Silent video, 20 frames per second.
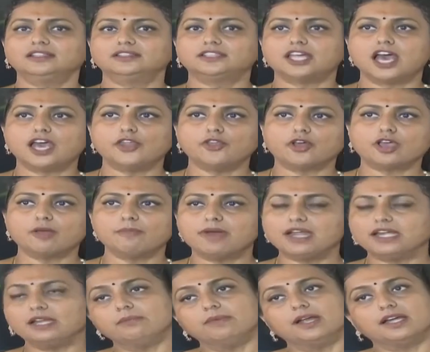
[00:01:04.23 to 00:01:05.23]
తాను ఒక
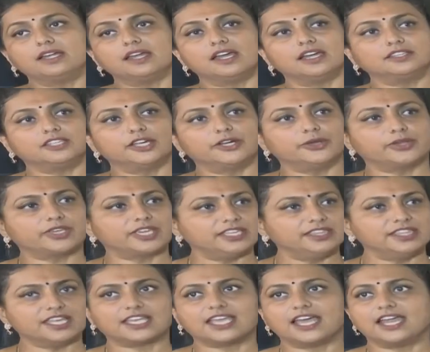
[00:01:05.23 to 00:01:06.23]
మాట మాట్లాడతాడు
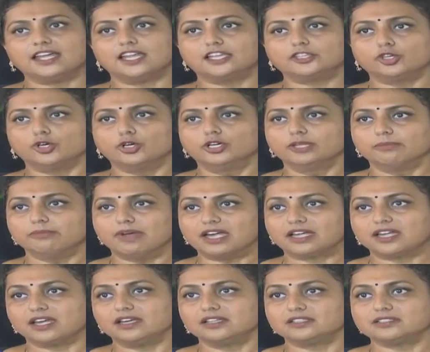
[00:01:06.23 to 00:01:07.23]
కింద క్యాడర్తో ఒకటి
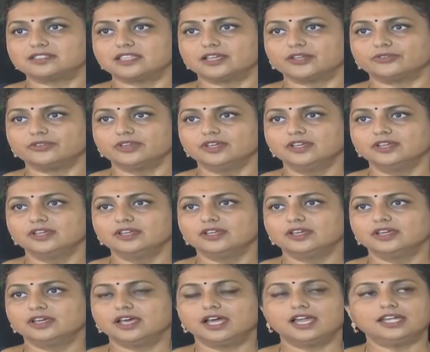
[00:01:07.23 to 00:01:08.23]
మాట్లాడిస్తారు
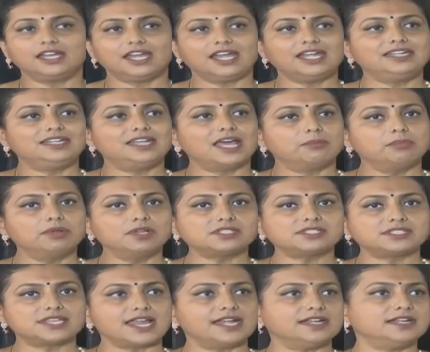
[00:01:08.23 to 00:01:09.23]
అంటే డబుల్
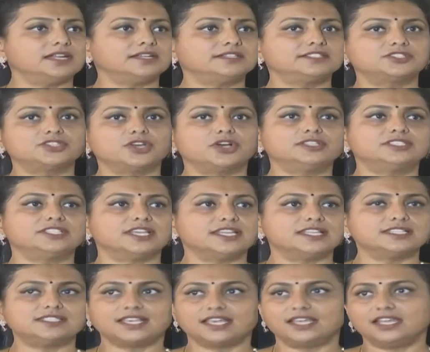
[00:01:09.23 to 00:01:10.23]
స్టాండర్డ్స్తో
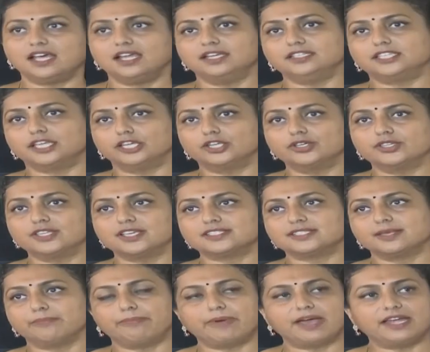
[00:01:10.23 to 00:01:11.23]
జనసేన అండ్
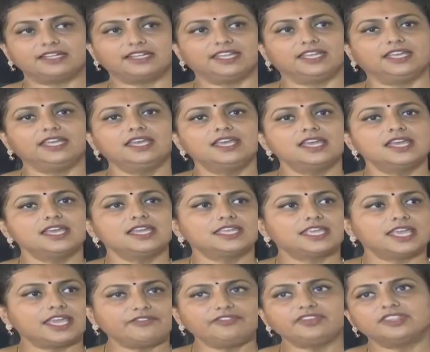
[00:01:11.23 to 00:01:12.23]
తెలుగుదేశం పార్టీ
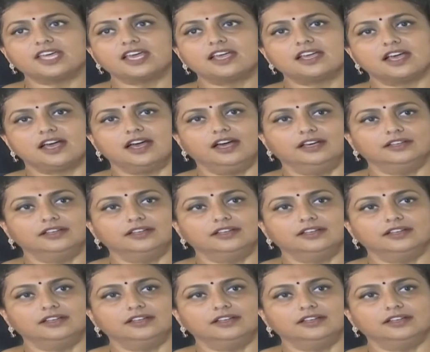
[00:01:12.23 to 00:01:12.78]
ఏ విధంగా